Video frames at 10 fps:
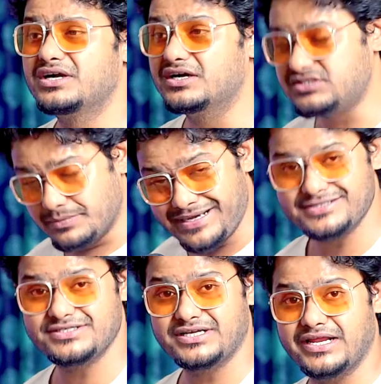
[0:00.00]

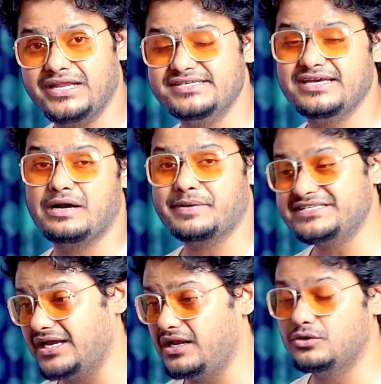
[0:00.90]
कस्टमाइजेशन कर लीजिए आपके
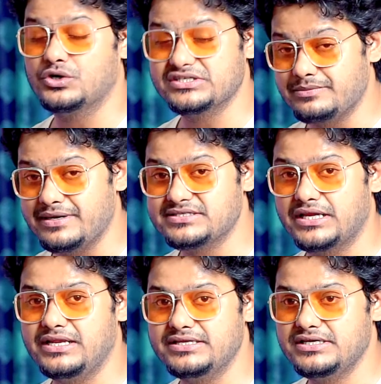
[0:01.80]
चैनल को कस्टमाइज़ कर
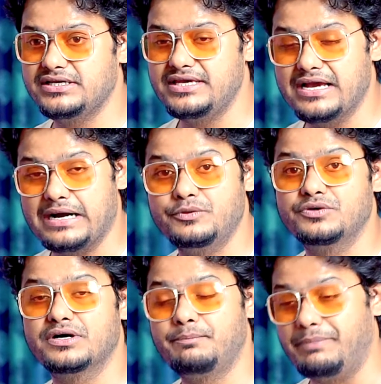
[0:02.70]
लीजिए कि आप
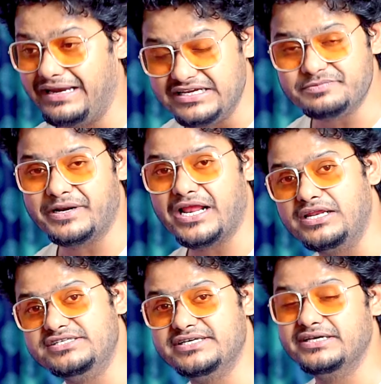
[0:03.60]
लोगों का प्लेलिस्ट बना
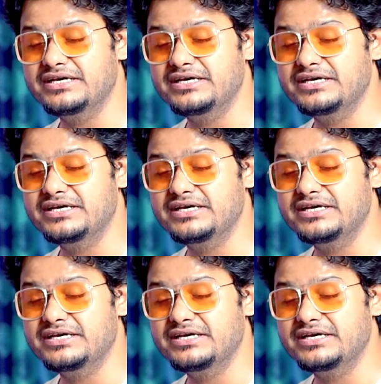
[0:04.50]
लीजिए